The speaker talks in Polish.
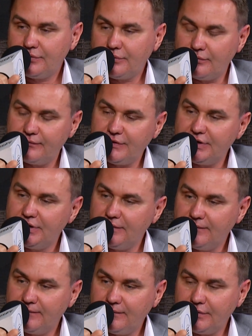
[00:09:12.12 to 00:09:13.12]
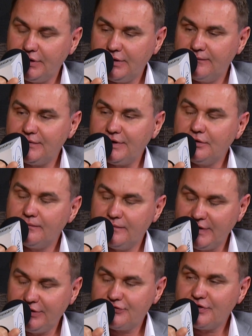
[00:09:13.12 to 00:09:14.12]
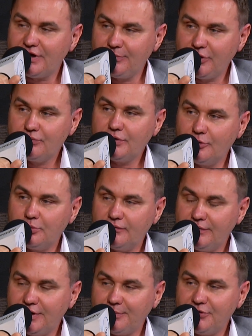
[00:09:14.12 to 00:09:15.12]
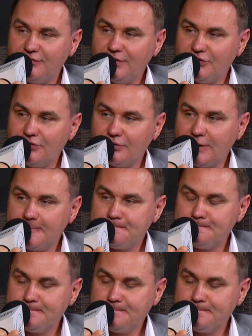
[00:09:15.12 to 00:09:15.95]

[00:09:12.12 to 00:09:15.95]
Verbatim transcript: to wtedy, wtedy zaliczka na biegłego powinna być wniesiona.